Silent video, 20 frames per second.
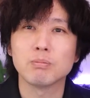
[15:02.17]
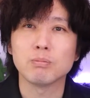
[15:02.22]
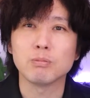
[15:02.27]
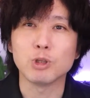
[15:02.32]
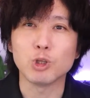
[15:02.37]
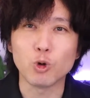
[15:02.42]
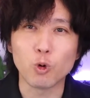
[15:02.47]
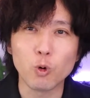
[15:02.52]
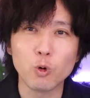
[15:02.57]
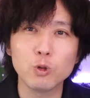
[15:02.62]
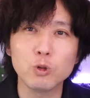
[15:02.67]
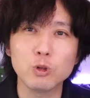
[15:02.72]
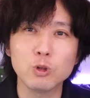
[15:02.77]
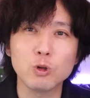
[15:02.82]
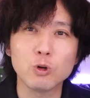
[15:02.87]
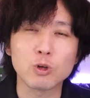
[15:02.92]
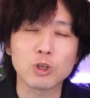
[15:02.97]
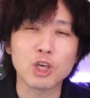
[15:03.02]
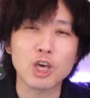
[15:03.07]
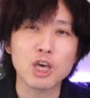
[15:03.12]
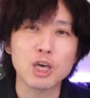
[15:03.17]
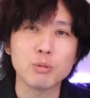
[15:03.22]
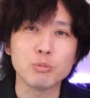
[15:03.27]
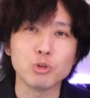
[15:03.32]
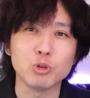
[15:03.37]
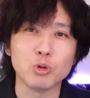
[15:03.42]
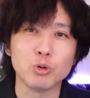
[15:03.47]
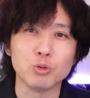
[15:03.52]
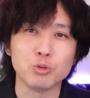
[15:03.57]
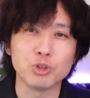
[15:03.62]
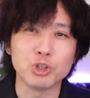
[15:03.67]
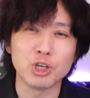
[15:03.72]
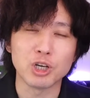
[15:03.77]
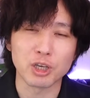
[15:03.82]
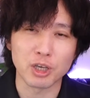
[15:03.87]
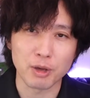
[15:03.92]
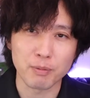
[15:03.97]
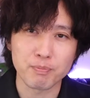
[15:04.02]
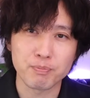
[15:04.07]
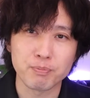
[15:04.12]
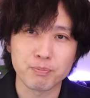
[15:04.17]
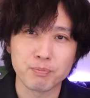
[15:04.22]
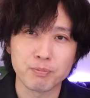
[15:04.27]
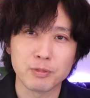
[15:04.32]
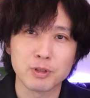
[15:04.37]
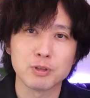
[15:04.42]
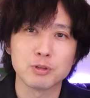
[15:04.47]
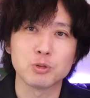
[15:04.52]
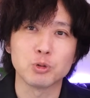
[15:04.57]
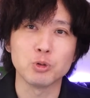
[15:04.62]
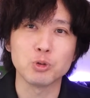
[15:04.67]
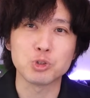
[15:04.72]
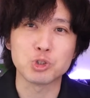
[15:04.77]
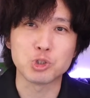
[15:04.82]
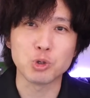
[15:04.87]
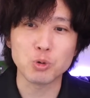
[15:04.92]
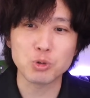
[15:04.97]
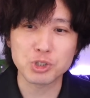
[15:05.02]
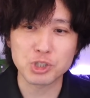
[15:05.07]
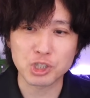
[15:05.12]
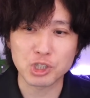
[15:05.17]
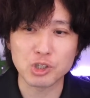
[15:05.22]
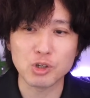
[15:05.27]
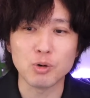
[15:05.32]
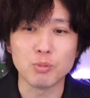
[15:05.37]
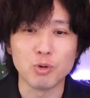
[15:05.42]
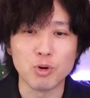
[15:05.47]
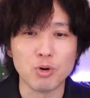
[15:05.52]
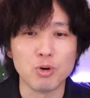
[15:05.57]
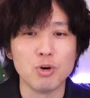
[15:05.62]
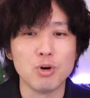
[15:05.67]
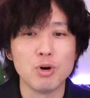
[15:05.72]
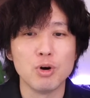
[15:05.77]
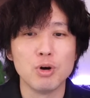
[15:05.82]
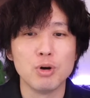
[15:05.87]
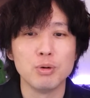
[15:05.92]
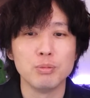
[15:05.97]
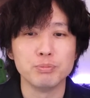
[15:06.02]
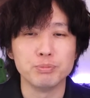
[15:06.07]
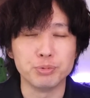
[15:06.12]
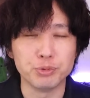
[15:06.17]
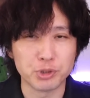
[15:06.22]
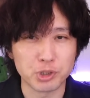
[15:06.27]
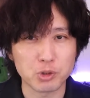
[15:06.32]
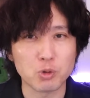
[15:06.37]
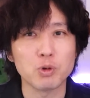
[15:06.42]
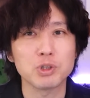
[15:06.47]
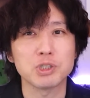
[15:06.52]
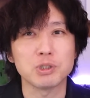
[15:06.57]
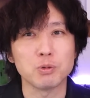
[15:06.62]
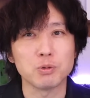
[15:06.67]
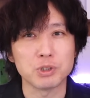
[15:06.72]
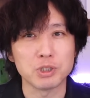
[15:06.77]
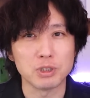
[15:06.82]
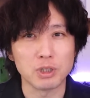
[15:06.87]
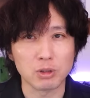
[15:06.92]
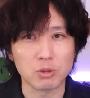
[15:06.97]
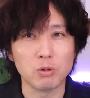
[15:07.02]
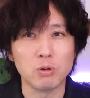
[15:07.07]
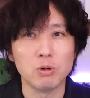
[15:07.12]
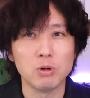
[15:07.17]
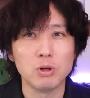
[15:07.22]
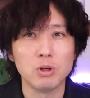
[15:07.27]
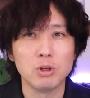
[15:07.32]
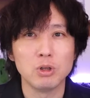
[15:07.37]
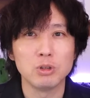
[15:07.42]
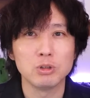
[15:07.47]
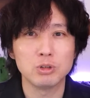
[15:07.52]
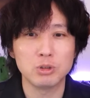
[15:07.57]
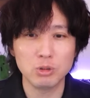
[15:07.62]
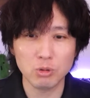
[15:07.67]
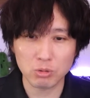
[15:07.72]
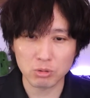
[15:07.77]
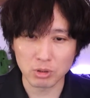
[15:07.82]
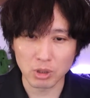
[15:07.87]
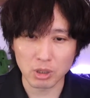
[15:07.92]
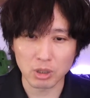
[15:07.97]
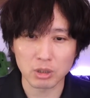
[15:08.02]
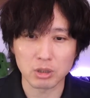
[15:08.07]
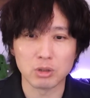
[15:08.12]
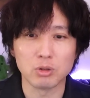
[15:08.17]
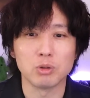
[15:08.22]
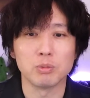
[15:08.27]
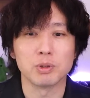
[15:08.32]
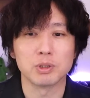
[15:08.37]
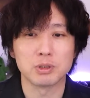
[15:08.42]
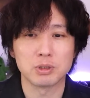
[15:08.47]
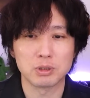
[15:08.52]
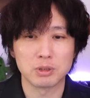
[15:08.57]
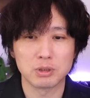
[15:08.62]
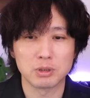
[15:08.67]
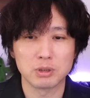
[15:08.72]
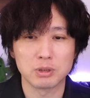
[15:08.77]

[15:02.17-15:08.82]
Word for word: 日本のゲームのお土産その常識をもぶち壊してほしいなと強く願っております